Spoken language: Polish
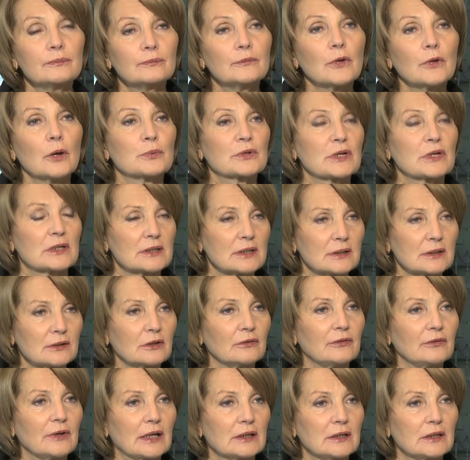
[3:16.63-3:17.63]

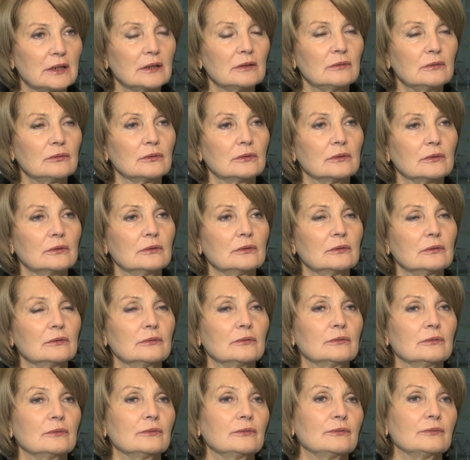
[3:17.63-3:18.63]
oprocentowanie,
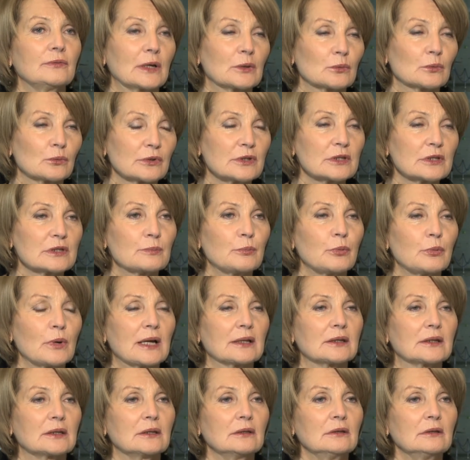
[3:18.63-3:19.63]
warunki
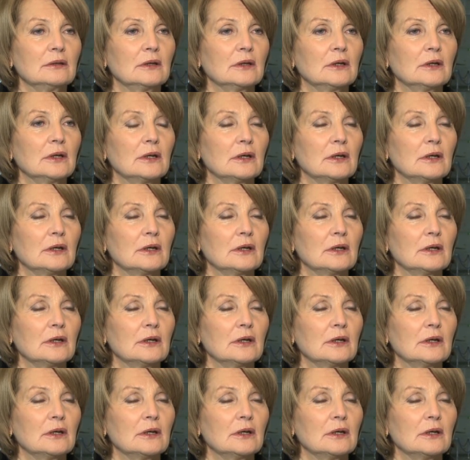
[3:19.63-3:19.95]
spłaty.